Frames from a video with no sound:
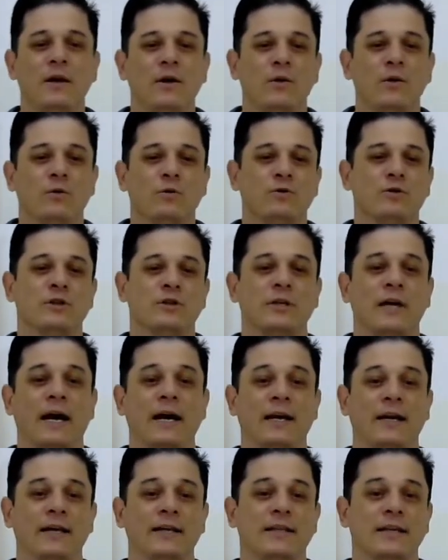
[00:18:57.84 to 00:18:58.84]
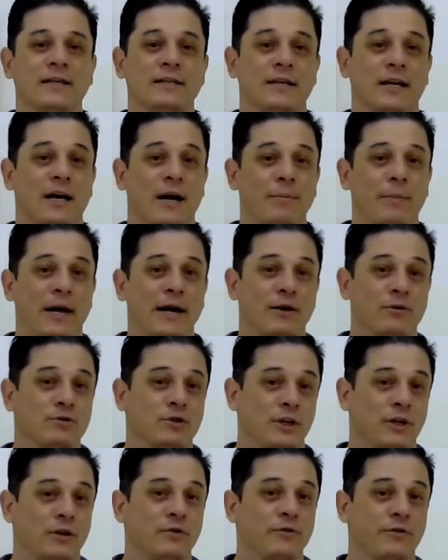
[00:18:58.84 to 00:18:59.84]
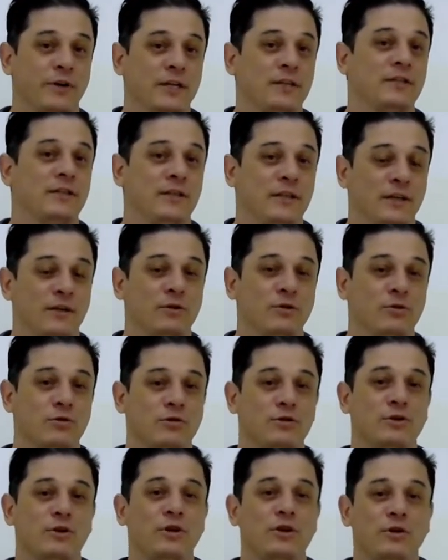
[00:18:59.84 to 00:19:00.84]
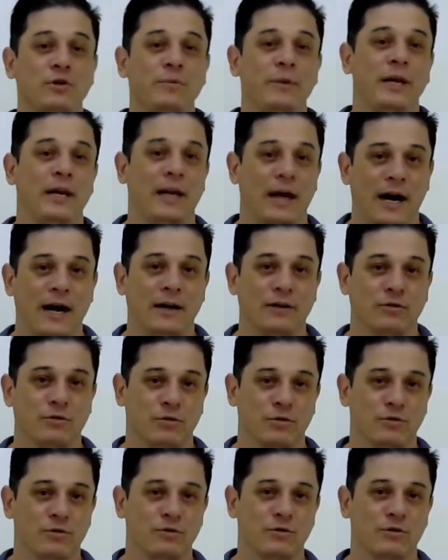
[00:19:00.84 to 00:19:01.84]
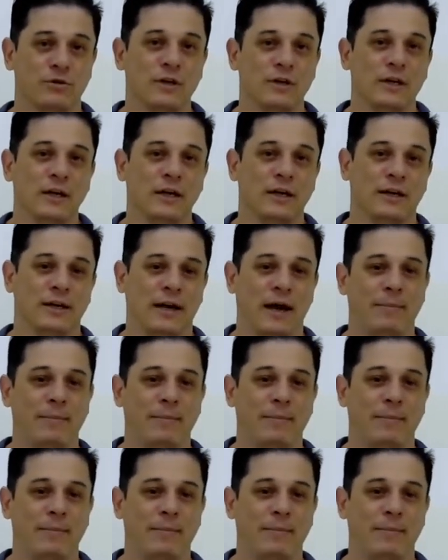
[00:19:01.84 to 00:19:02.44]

os israelitas acabaram sendo vencidos e humilhados na